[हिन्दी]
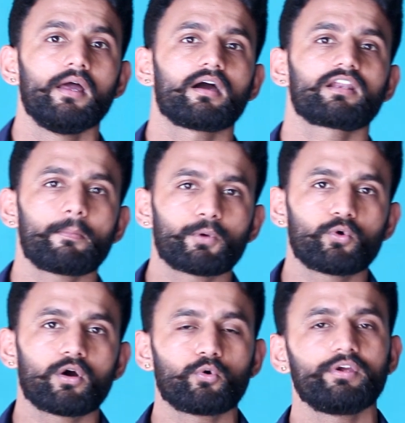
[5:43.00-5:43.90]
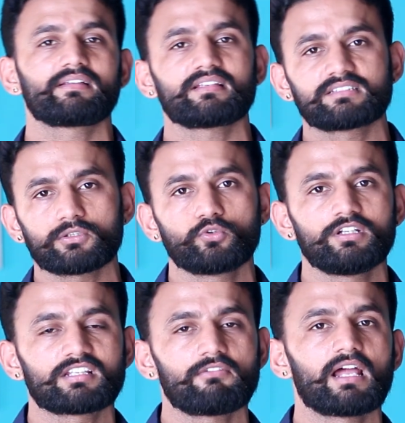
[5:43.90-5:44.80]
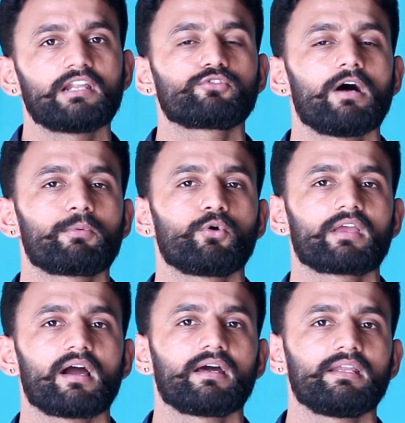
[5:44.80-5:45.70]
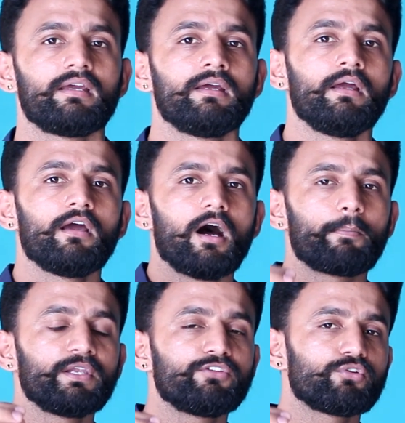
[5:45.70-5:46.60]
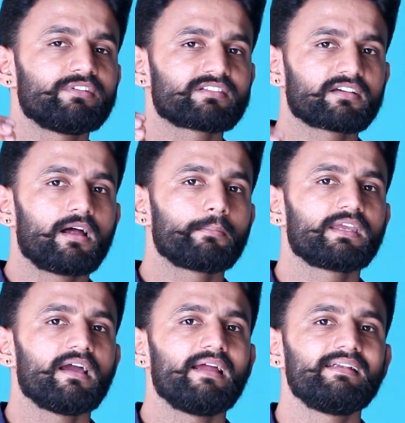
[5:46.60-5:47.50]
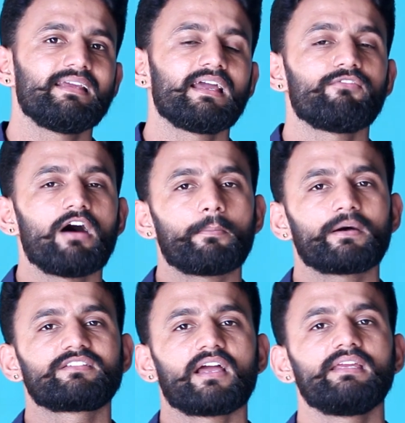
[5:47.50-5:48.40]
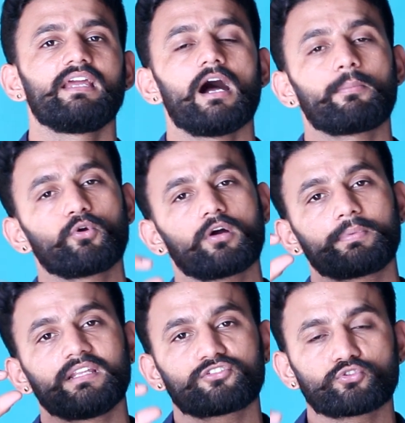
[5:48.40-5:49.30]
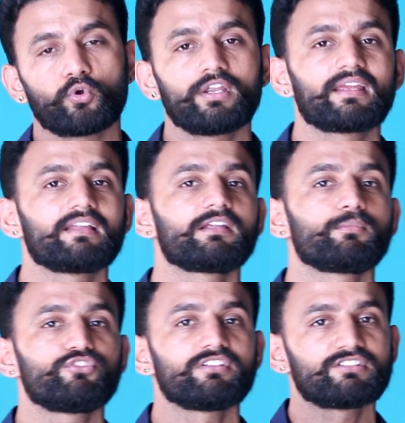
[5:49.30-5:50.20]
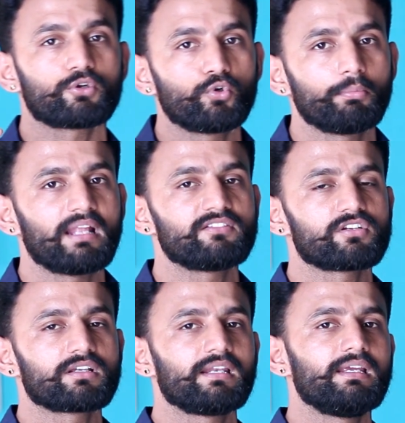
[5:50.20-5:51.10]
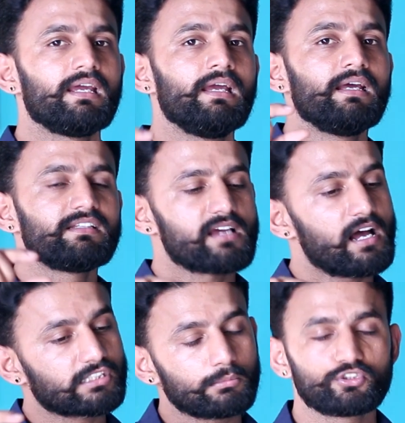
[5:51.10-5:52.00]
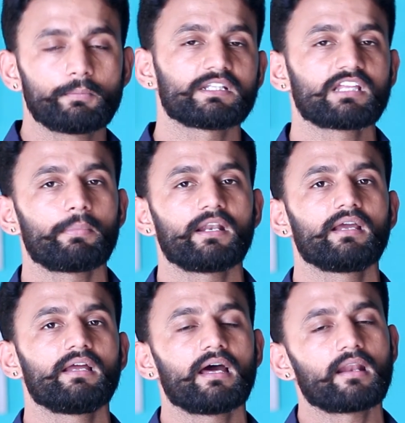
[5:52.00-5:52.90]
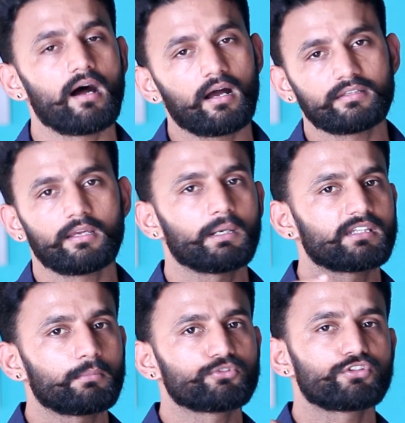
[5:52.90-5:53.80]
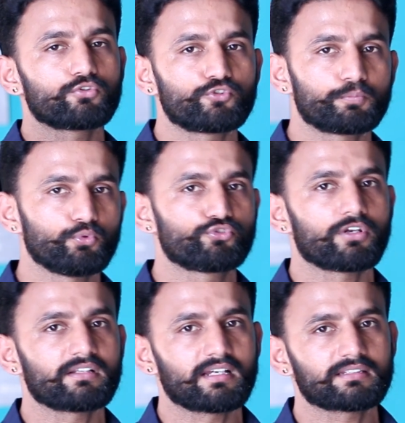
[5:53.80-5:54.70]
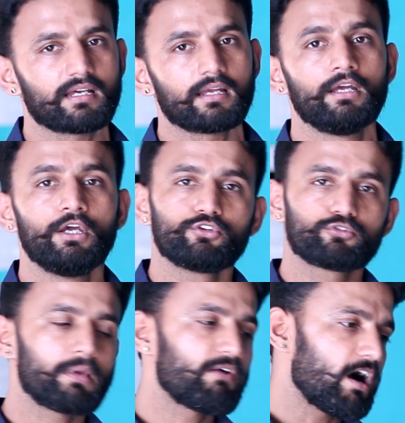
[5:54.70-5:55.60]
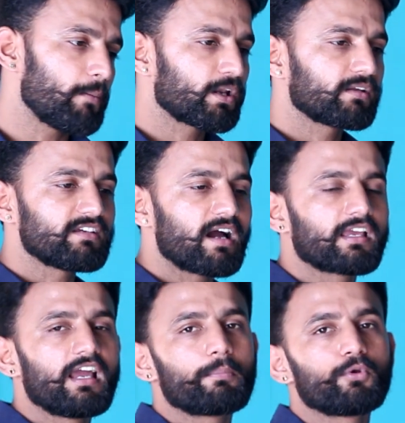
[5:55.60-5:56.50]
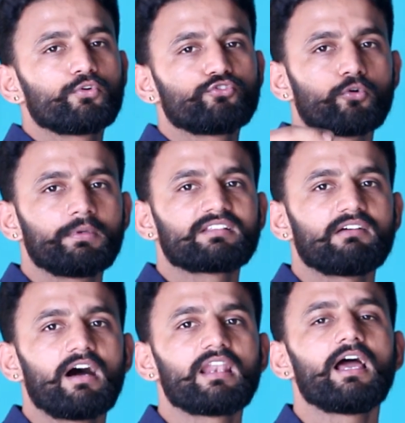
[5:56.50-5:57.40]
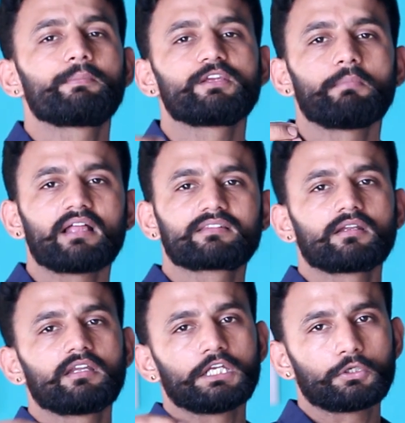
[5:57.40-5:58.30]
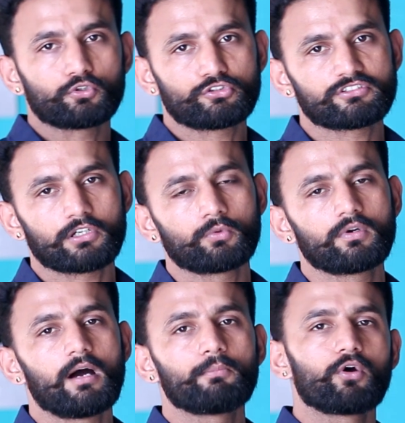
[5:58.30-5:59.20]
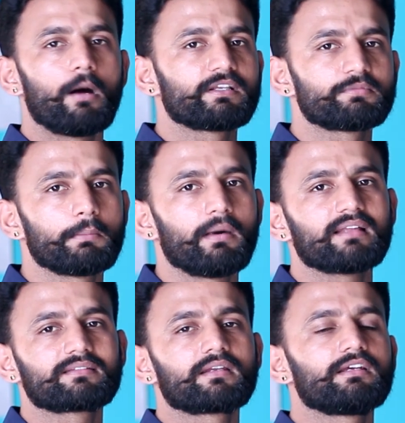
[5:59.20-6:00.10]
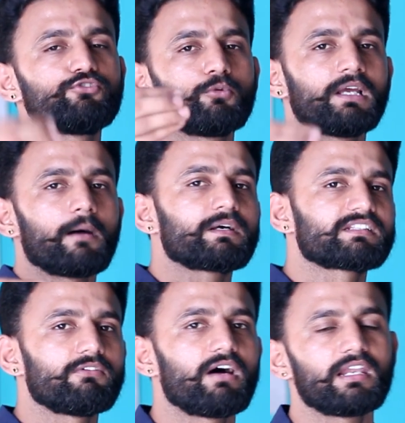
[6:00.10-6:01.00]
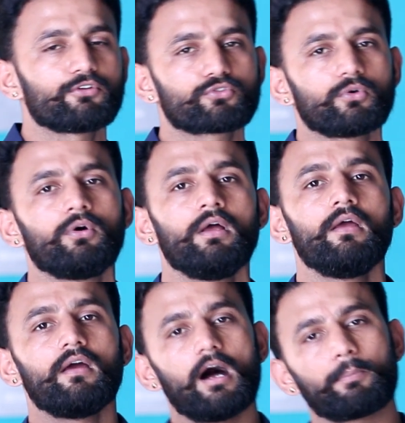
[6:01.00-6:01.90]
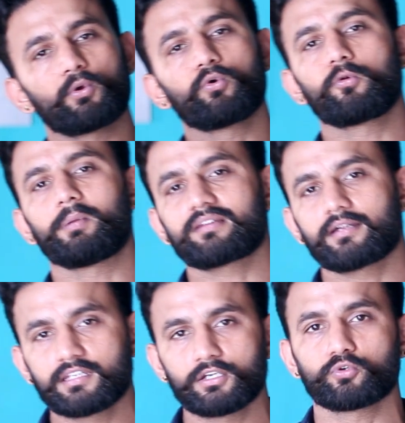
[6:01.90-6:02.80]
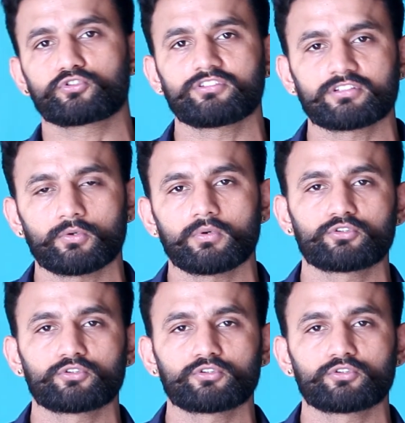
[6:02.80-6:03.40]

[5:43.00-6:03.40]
अगर आप लोगों का कोई ऐसा ज़रूरी सवाल है तो आप लोग क्या करिए अपनी जो इंस्टाग्राम की आईडी है वहां पर जाइए आप लोग अपनी स्टोरी के अंदर मुझे जरूर मेंशन करिए जहां से मुझे पता पड़ेगा यार हाँ ये बंदा मुझसे कुछ पूछना चाहता है तो मैं वहां पर जाके आप को जो भी सवाल है आपसे बात करने की कोशिश करूंगा हम लोग आपस में बात करके जो भी आपका सवाल है उसको आप लोगों को बताने की कोशिश करूंगा